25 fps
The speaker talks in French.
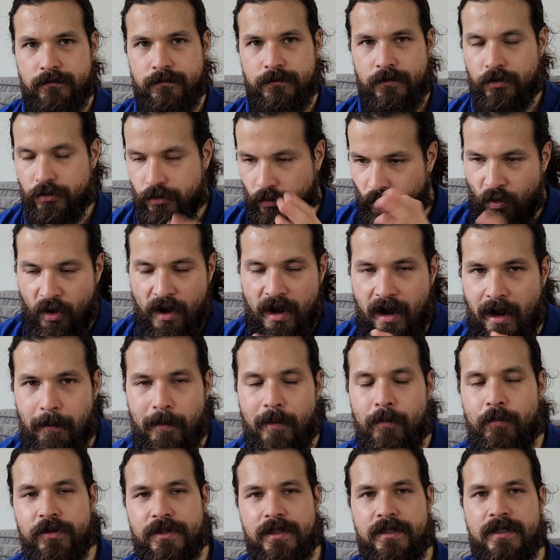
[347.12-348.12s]
On se voit rarement
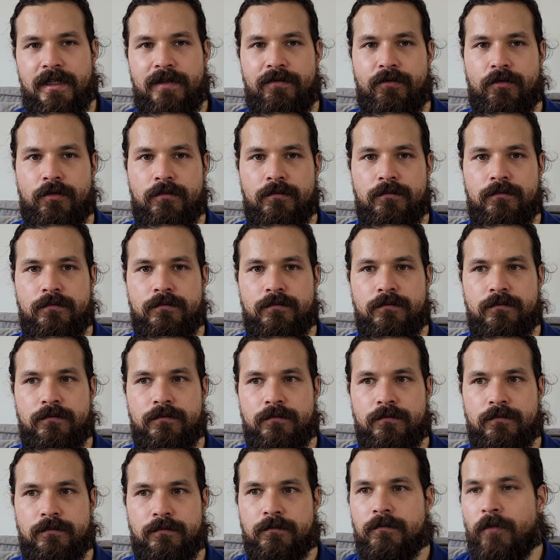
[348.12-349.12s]
monter de niveau.
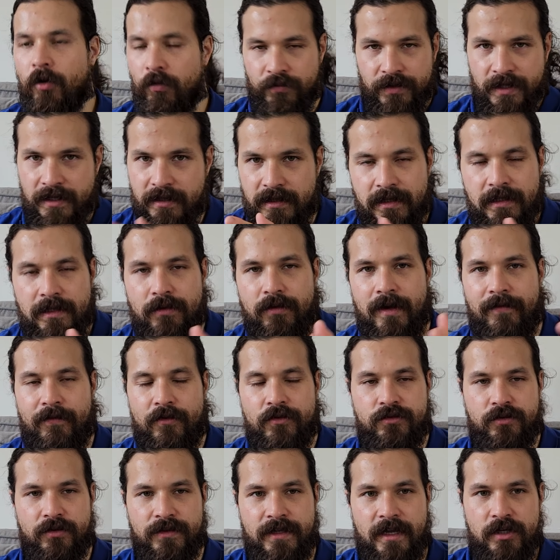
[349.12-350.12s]
On vieillit, on
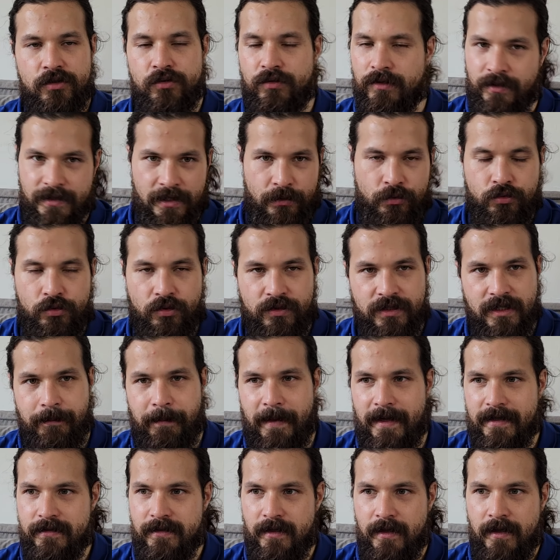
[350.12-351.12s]
avance en âge, il y a du temps qui
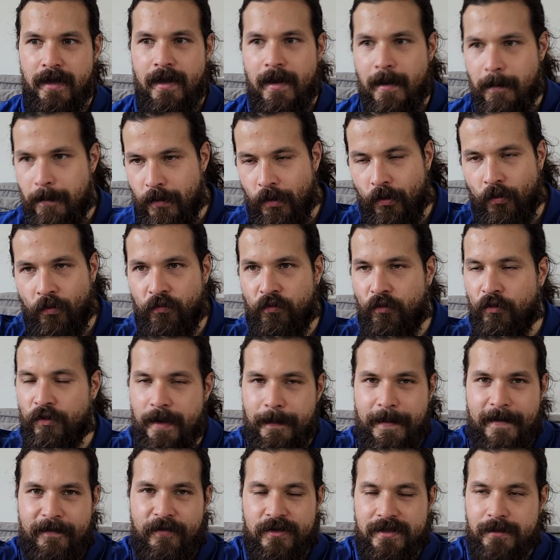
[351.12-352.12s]
passe, mais on n'a
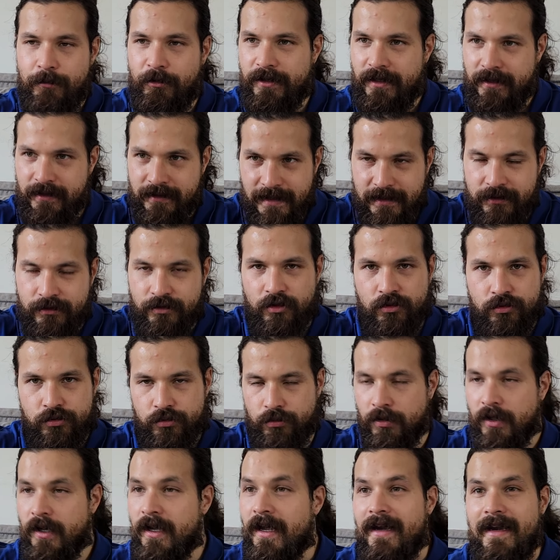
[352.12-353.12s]
pas forcément des,
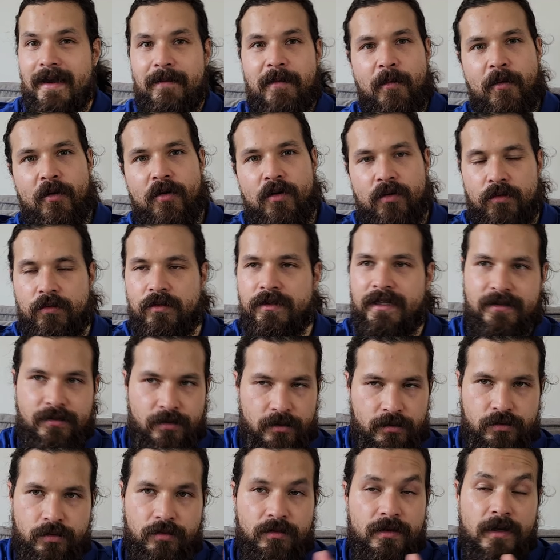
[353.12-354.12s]
sanctions. Les moments où des
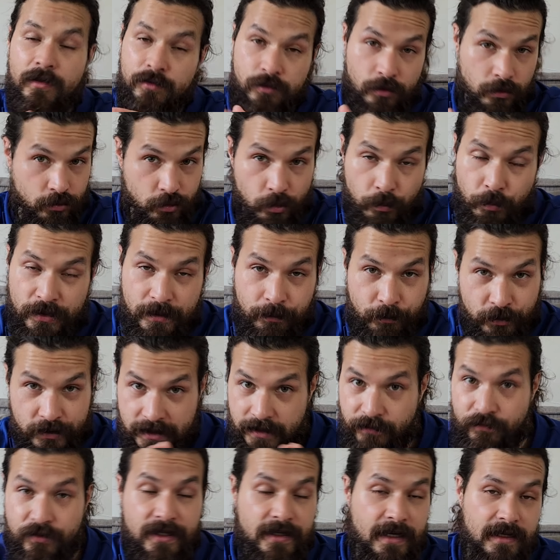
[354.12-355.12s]
sanctions, une sanction peut être
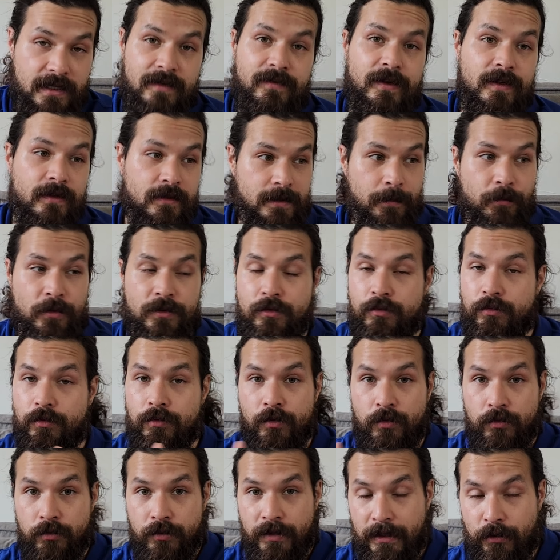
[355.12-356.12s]
positive ou négative, hein. ça peut être
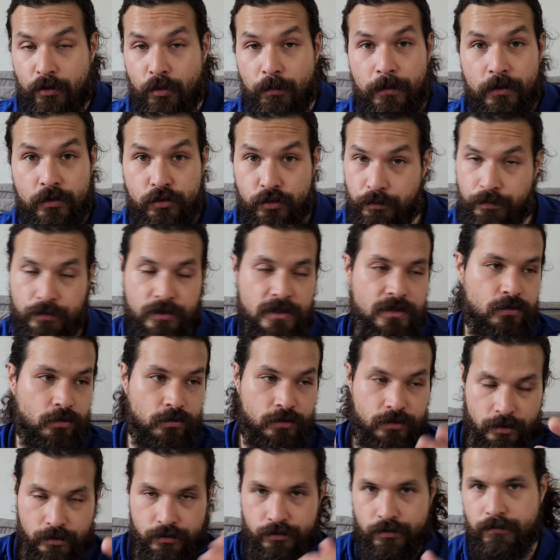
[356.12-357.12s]
une, récompense, une punition, une
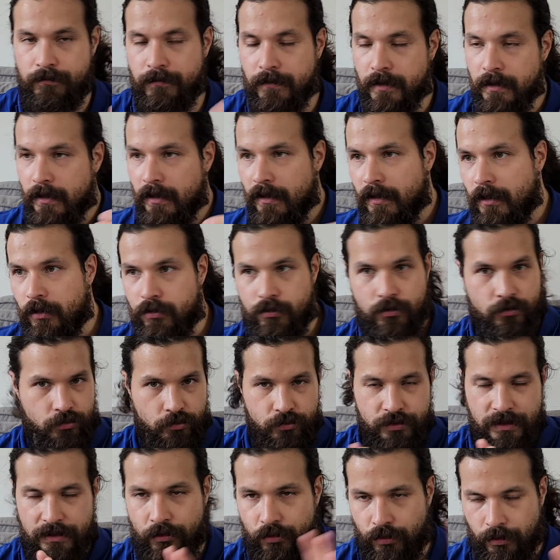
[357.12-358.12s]
sanction. Une sanction,
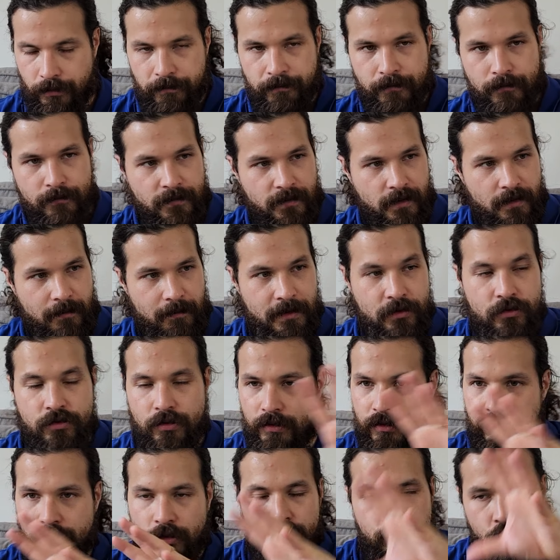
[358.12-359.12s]
c'est neutre. Mais
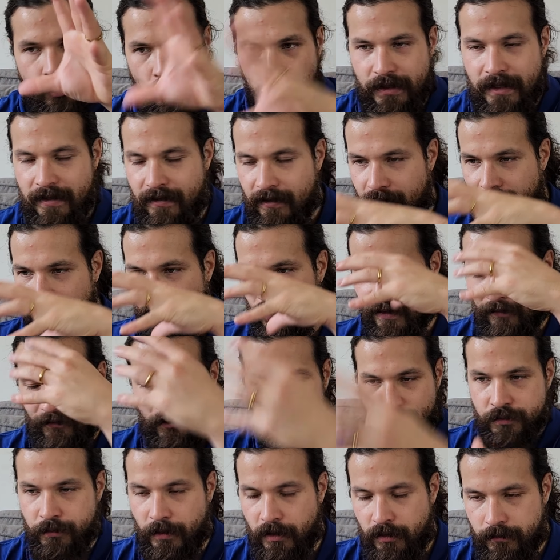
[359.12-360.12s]
sanctionner
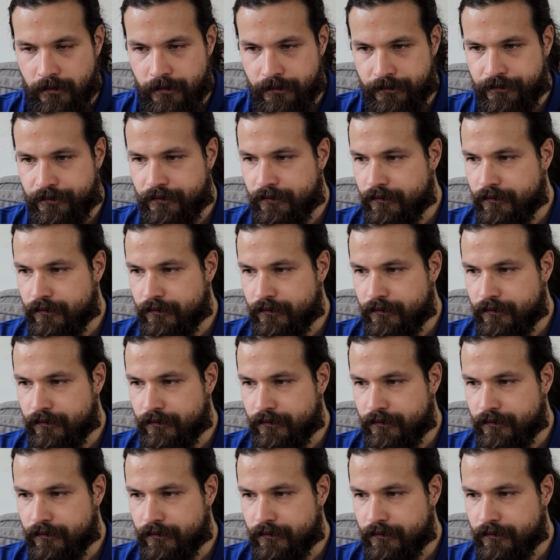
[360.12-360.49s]
l'avancement,